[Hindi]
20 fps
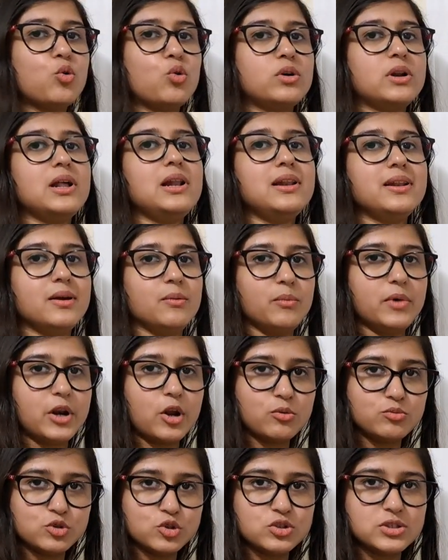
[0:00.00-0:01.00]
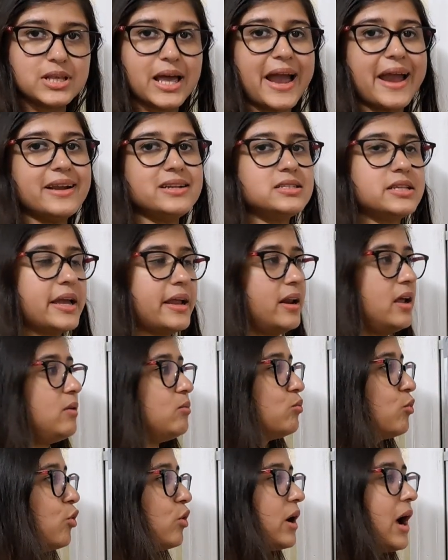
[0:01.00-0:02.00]
टोटल नंबर ऑफ जो साइड्स हैं ना
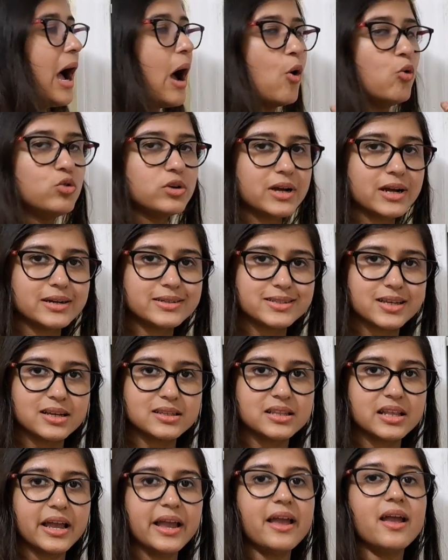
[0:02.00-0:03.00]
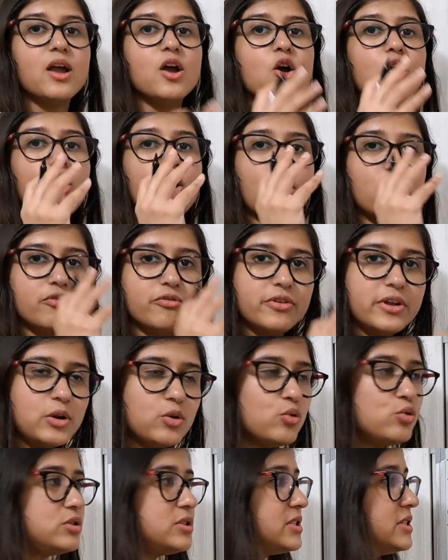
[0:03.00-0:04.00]
वो काउंट कर सकते हैं और फिर
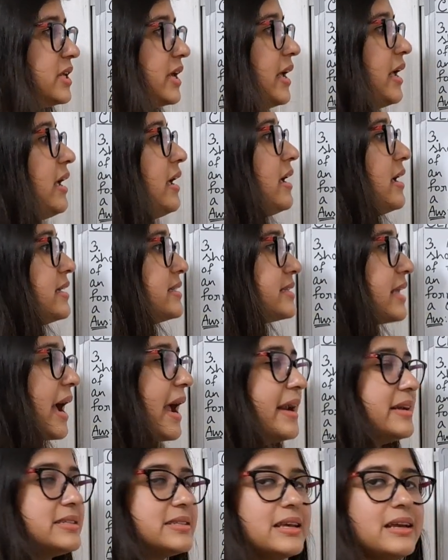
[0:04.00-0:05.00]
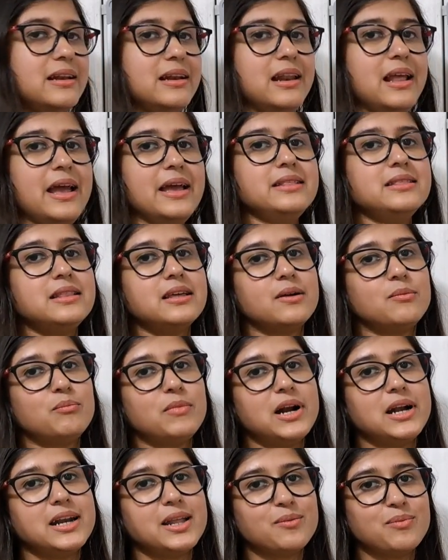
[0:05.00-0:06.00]
उससे साइड्स की लेंथ
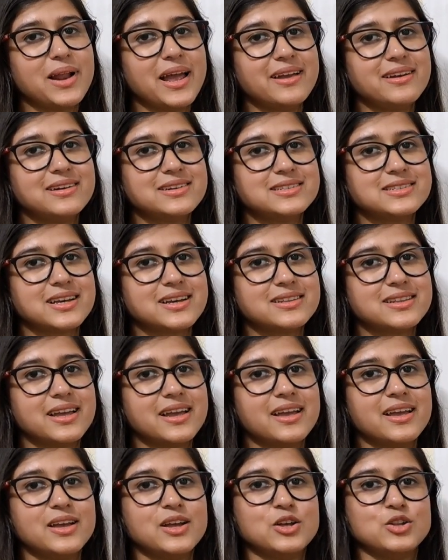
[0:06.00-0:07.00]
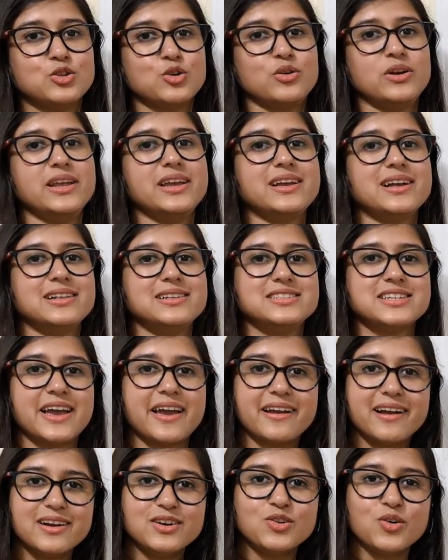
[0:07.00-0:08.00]
मल्टीप्लाई कर सकते हैं तो निकल
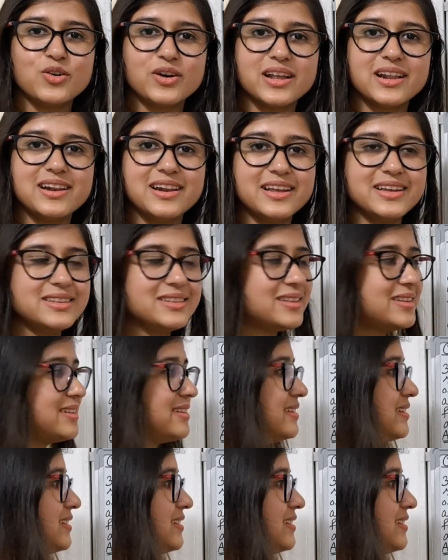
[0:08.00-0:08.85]
जाएगा टोटल लेंथ